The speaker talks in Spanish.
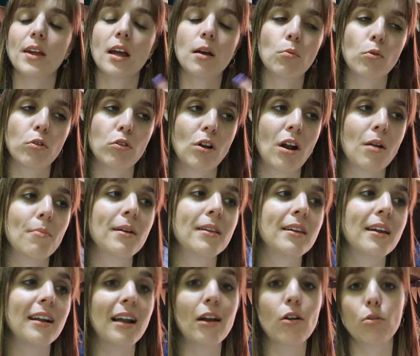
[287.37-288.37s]

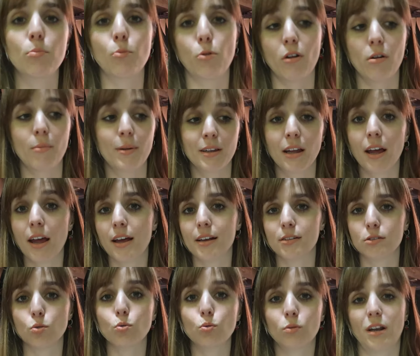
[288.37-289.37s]
emocionalmente, claro, emocionalmente
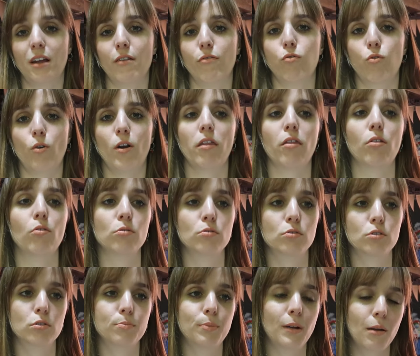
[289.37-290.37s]
es un esfuerzo,
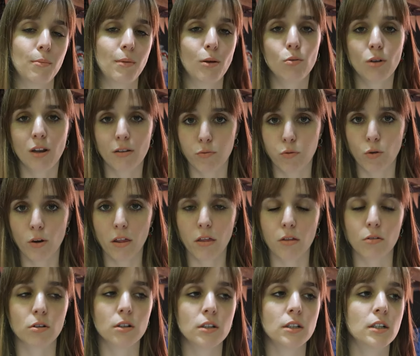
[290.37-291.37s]
yo para mí es un
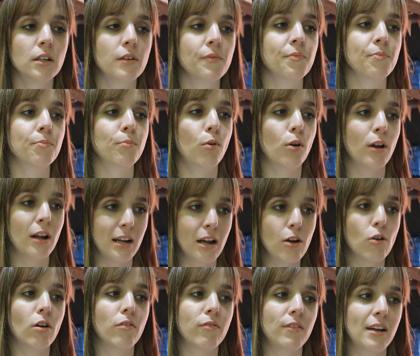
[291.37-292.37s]
esfuerzo, porque
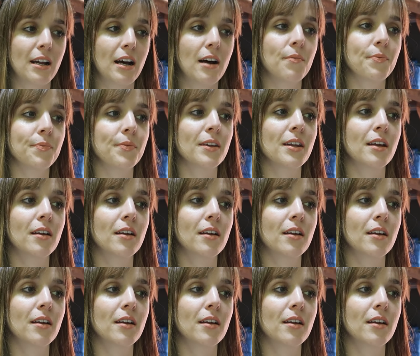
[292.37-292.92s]
claro, al final,